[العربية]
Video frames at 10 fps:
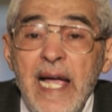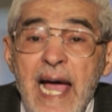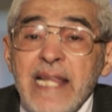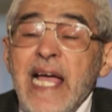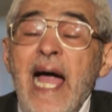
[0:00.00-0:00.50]

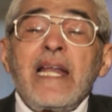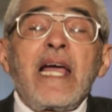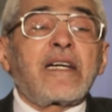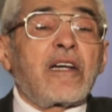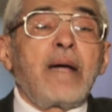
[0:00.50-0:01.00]
هذا
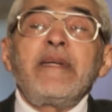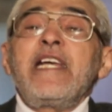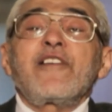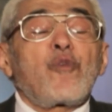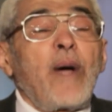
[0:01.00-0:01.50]
على
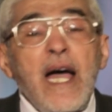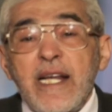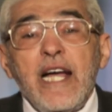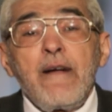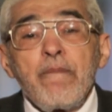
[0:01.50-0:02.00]
كرمه
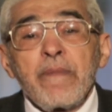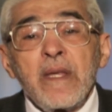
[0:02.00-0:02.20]
سبحانه